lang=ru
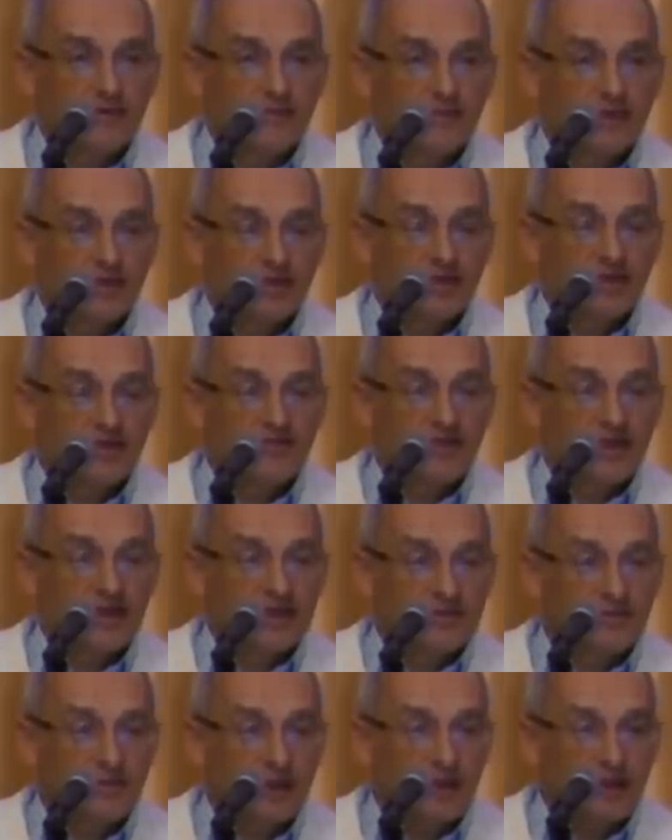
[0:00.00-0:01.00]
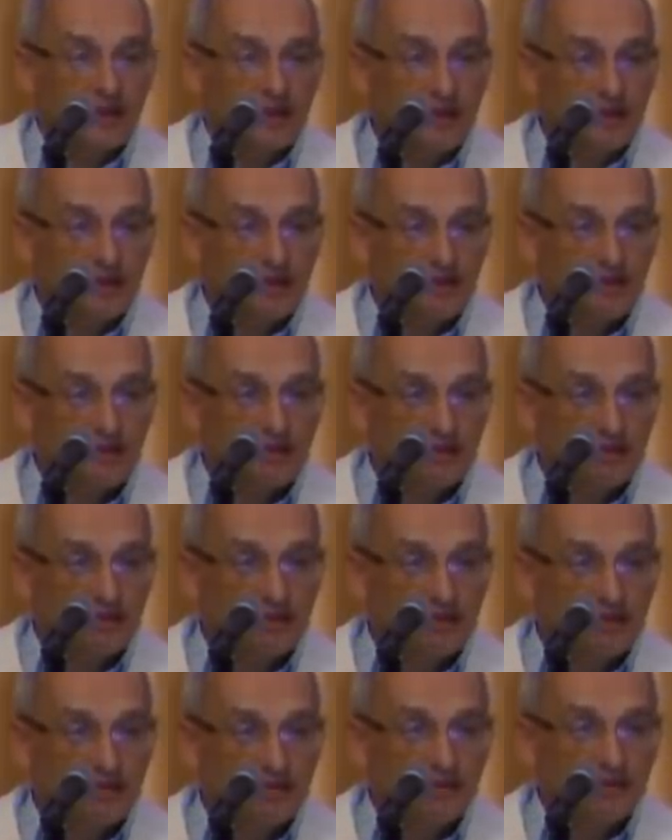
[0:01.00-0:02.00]
почти 25 лет,
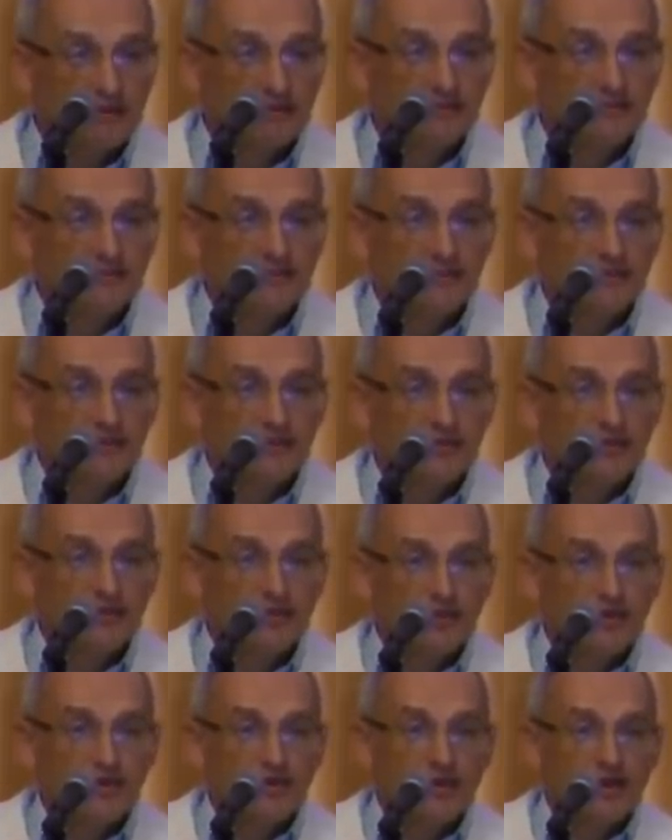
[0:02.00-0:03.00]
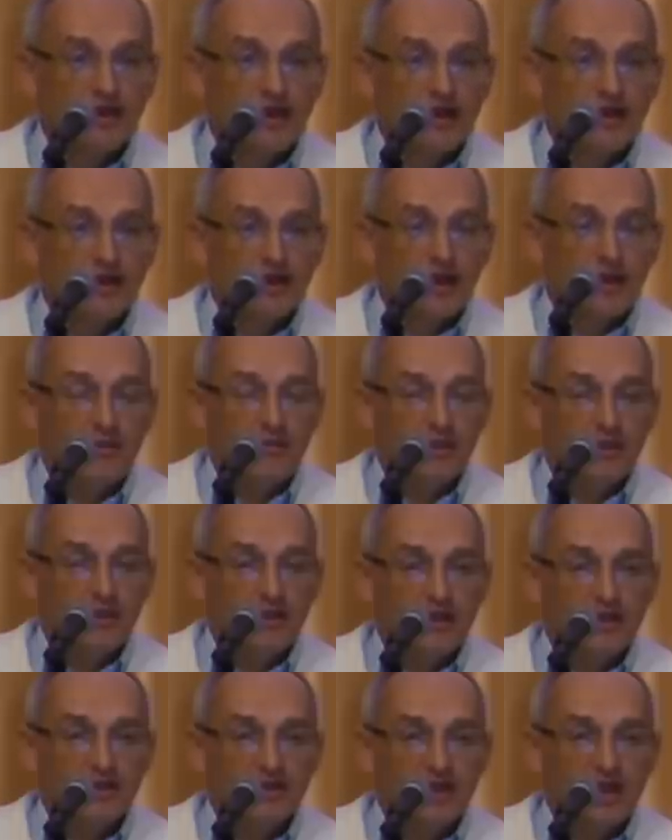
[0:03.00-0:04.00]
вот, она
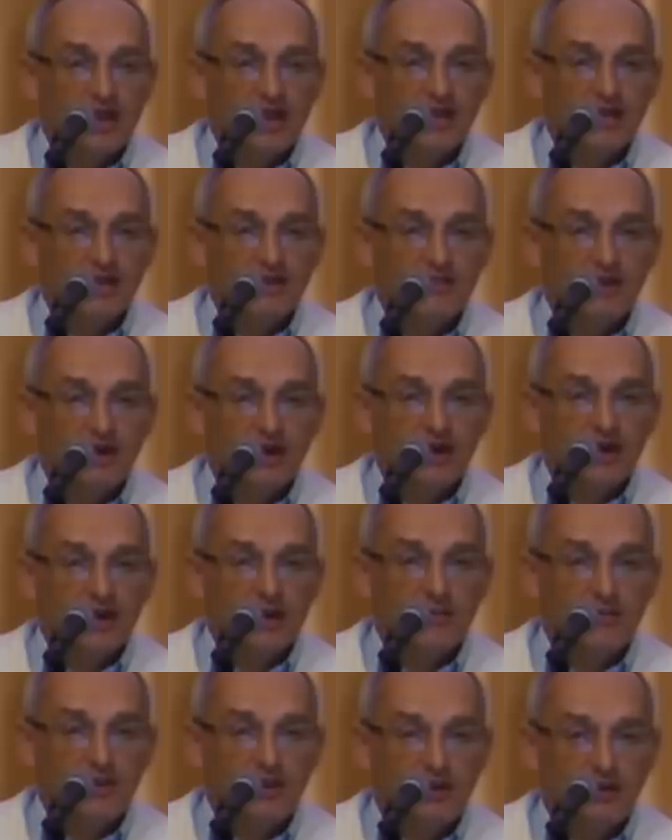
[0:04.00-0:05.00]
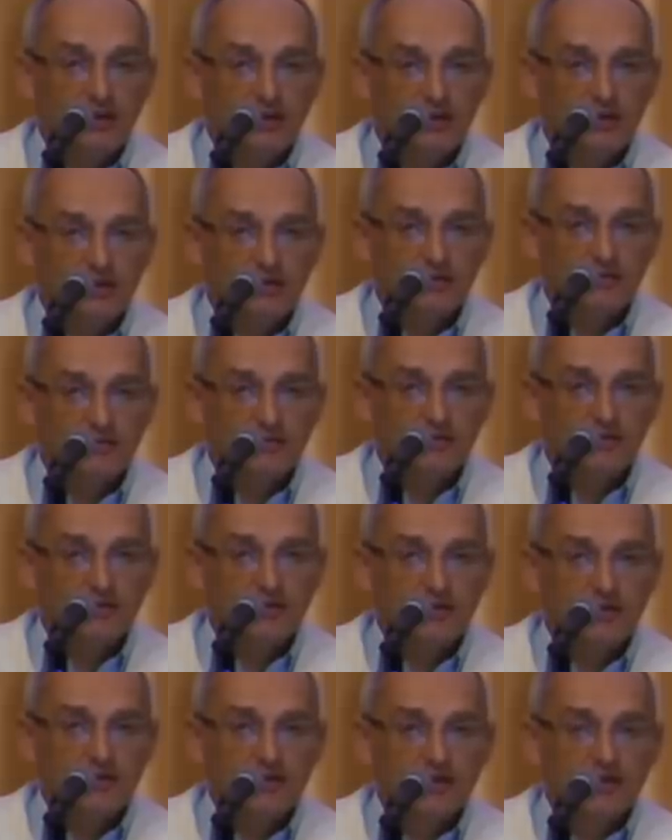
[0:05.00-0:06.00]
продолжает тебя кормить.
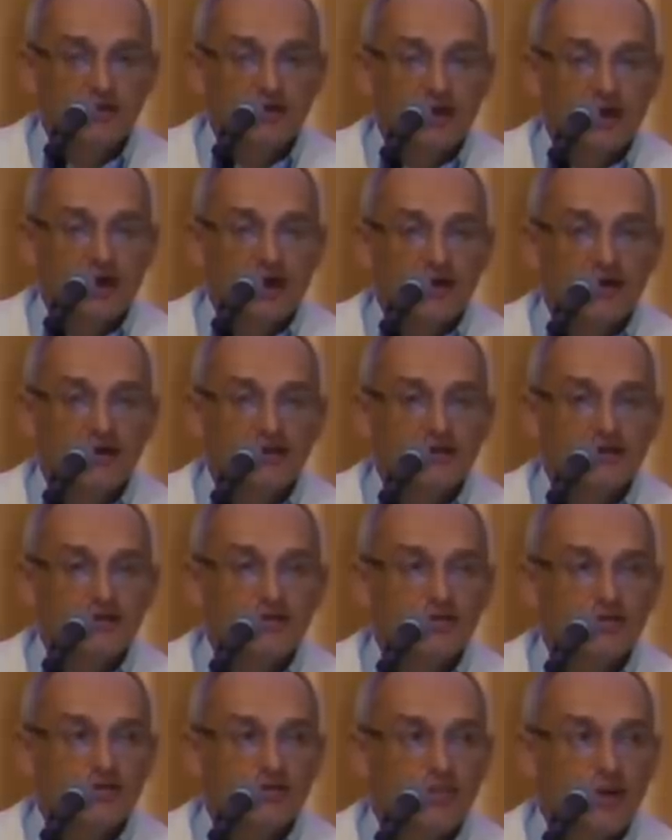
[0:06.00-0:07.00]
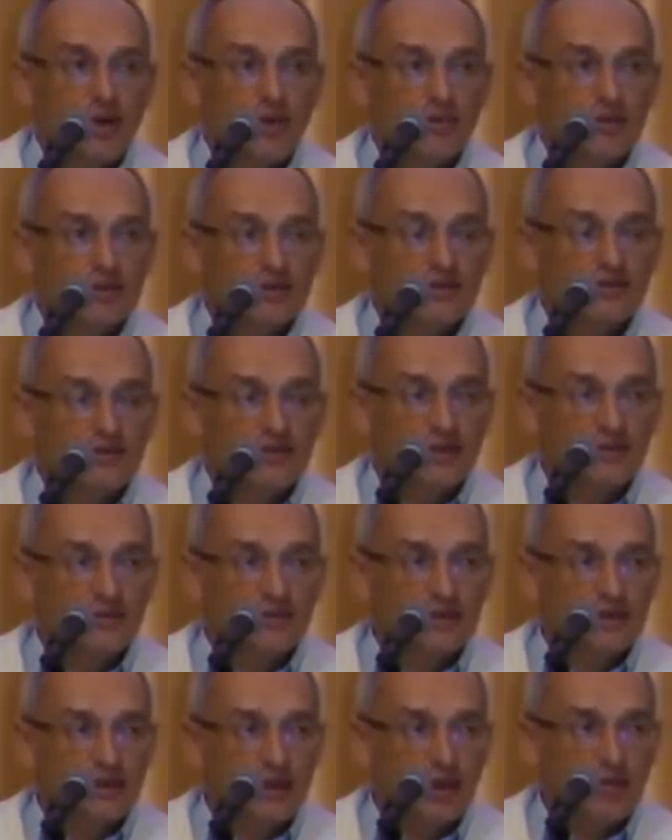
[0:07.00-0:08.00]
А если уж мама совсем
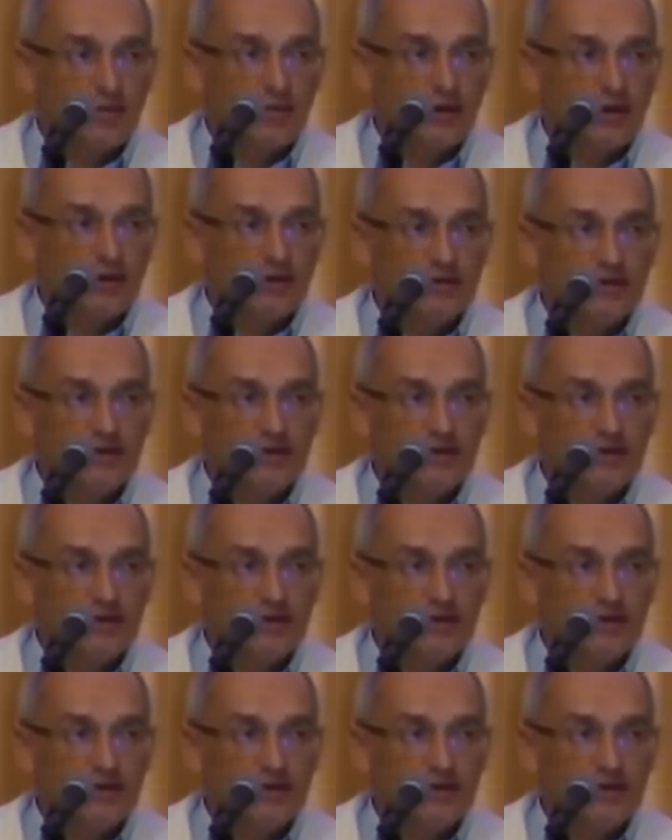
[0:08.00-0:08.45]
слабая и